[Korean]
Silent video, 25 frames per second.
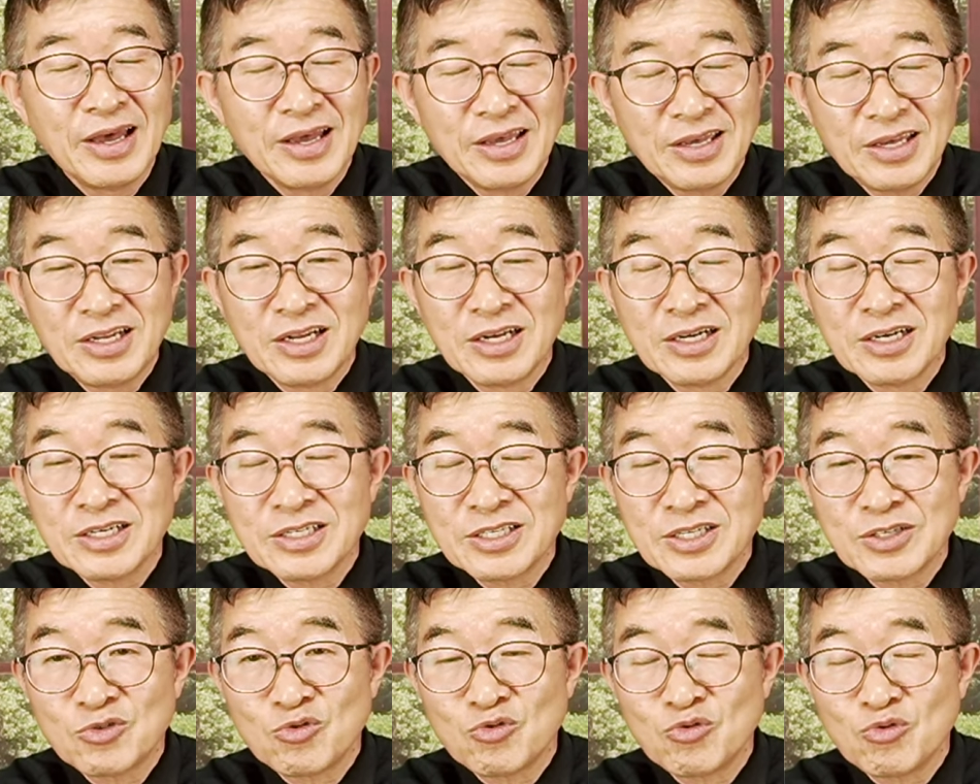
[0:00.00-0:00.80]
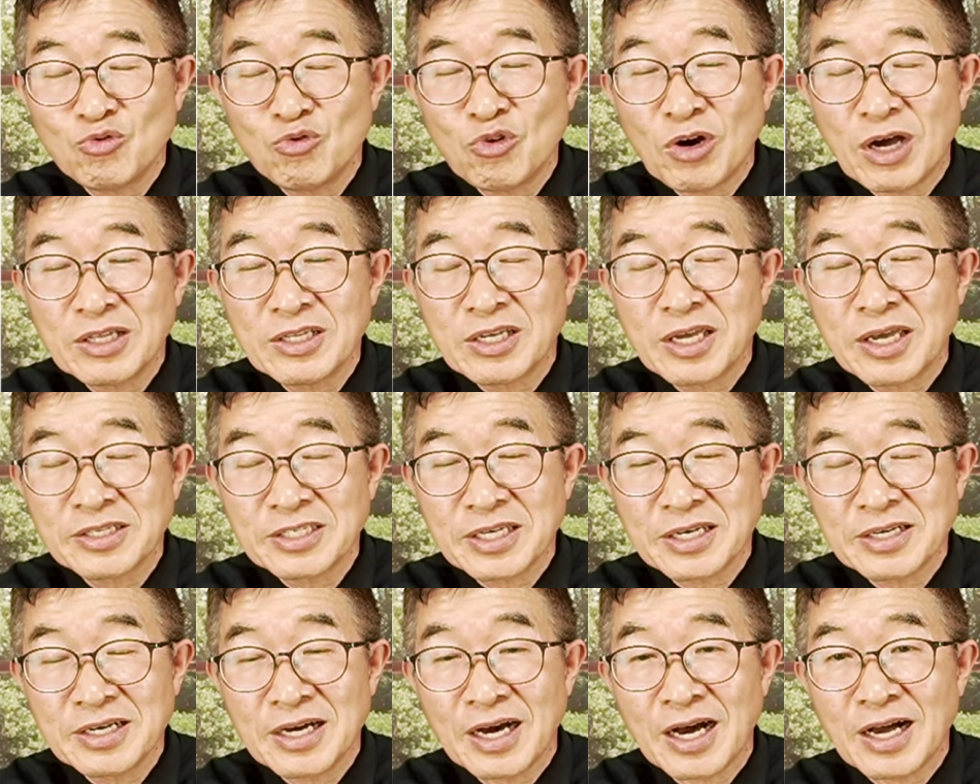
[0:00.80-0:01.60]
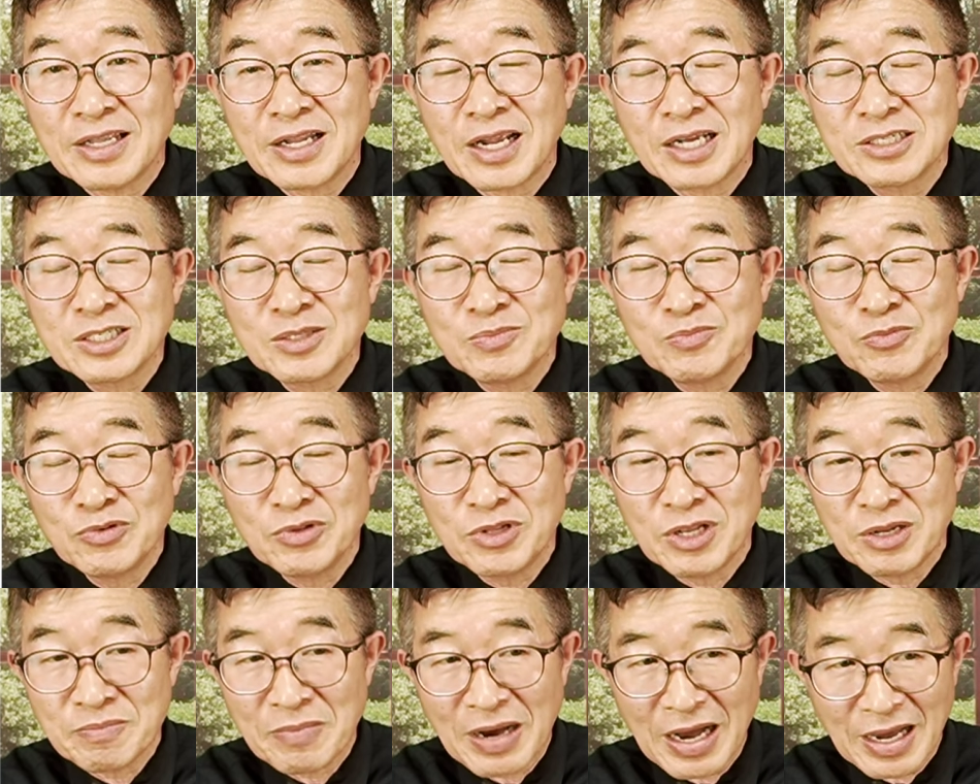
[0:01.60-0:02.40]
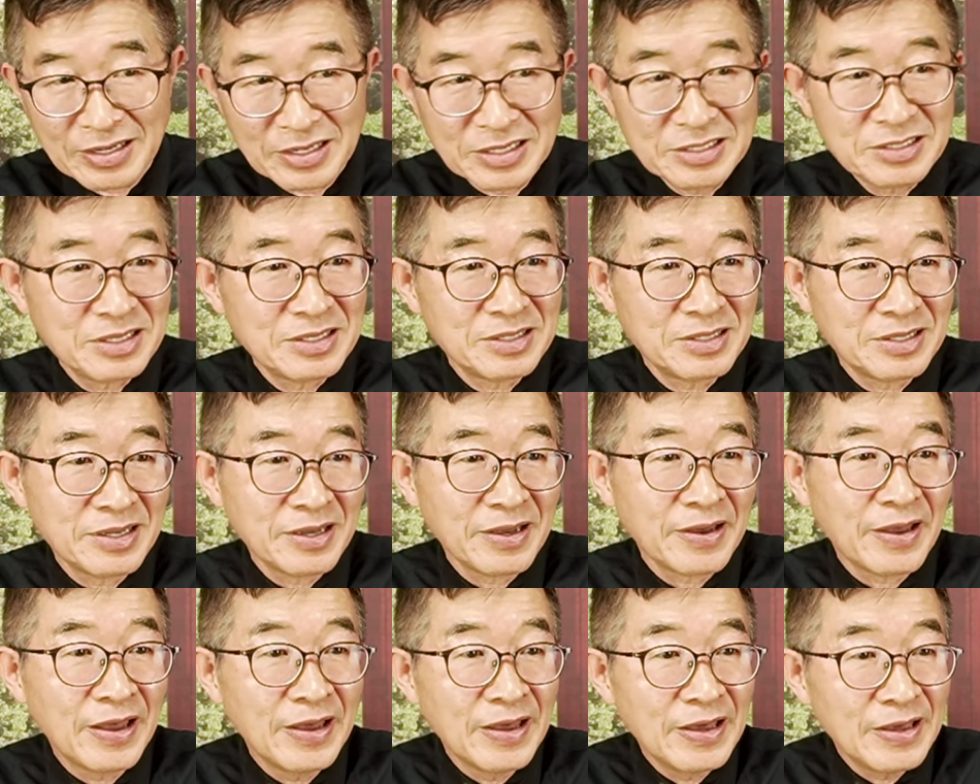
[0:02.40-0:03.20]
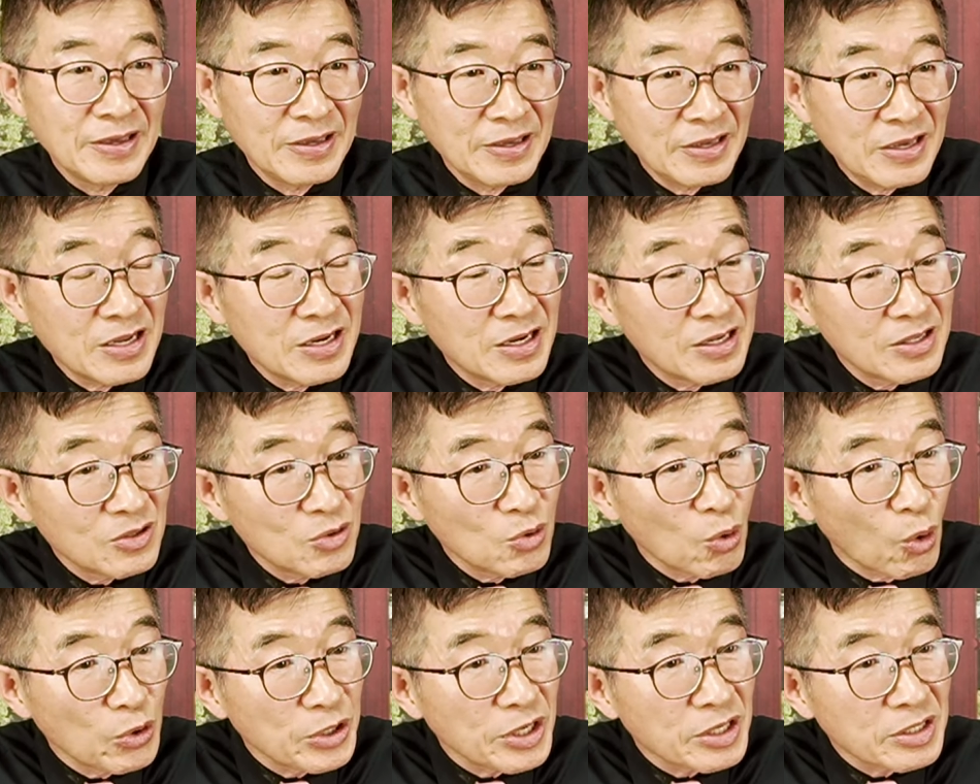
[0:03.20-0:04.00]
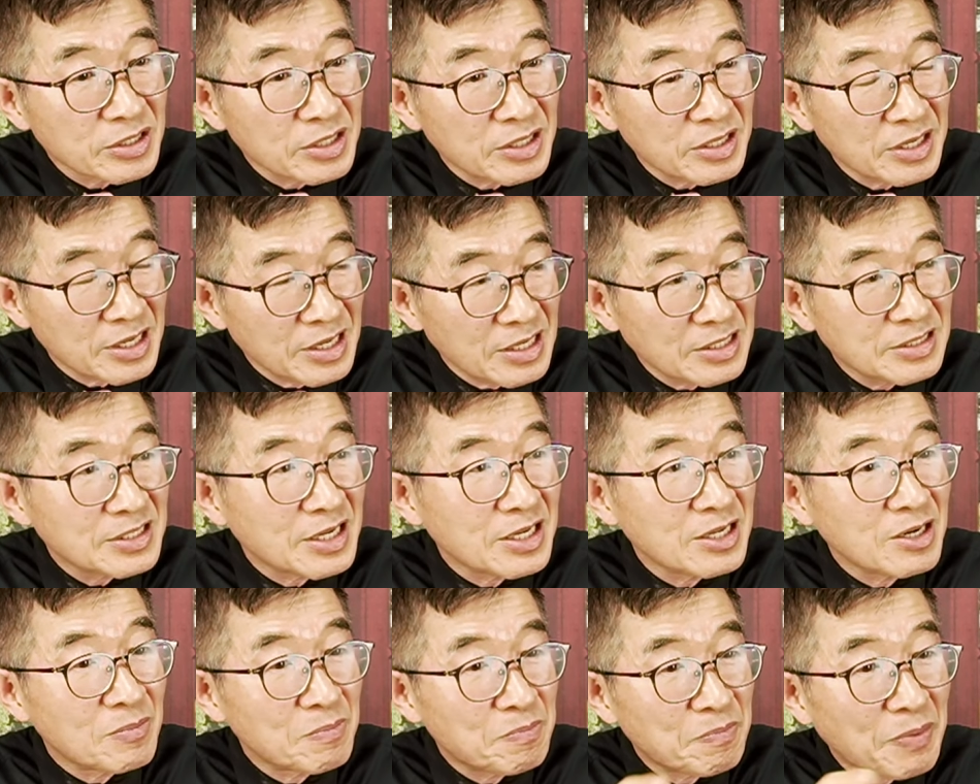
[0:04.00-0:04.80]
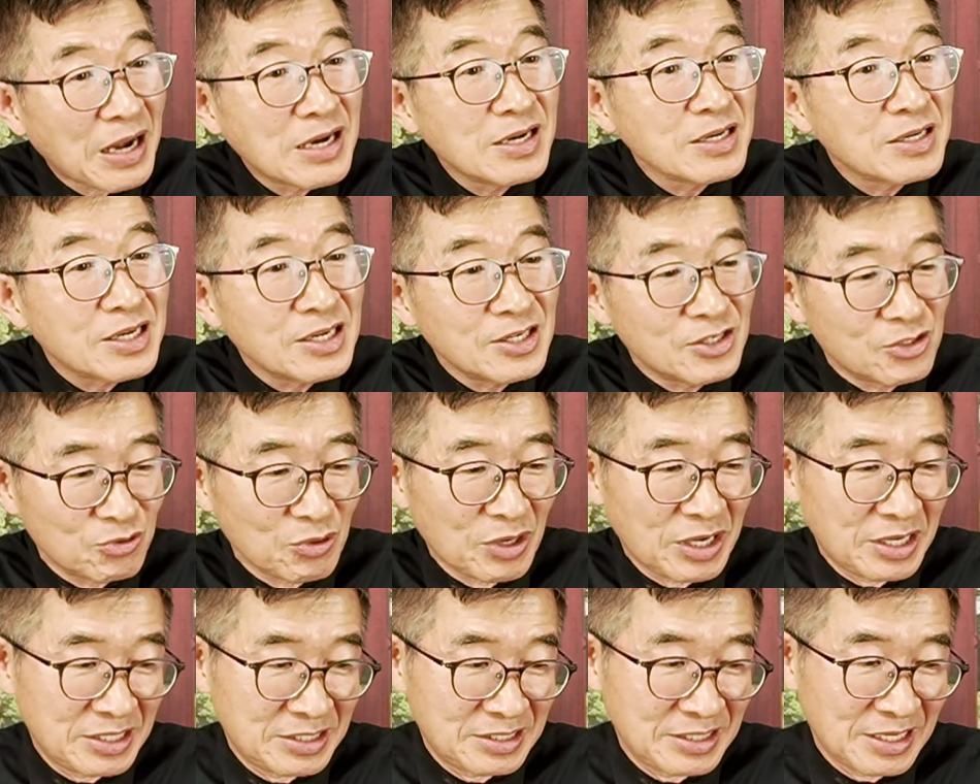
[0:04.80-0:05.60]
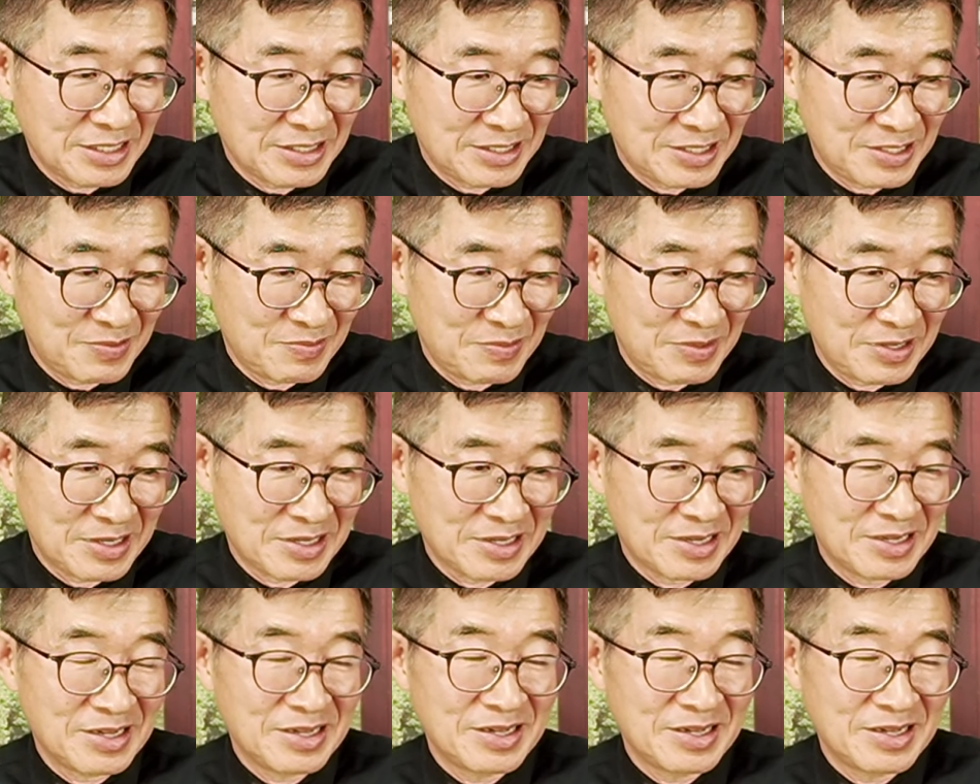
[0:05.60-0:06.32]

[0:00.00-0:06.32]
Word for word: 이런 것이 중요하게 생각 안 하신 분들이 많으신데 이런 노력들이 있어야 이런 밝힐 수가 있지 않습니까